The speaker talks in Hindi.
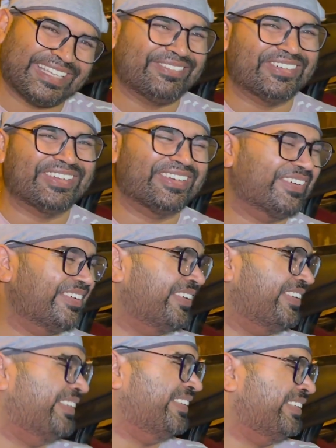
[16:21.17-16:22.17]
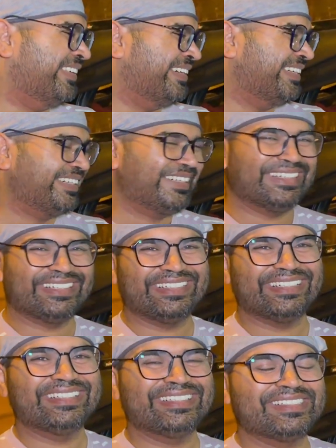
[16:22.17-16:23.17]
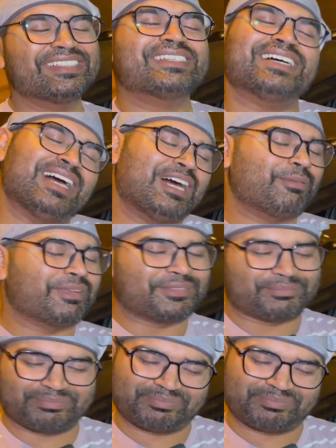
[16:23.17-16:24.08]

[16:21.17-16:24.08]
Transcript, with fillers: भाई बोल रहे हो ठीक है फिर भी थोड़ा सा सेफ होकर के जाना भैया हाँ भाई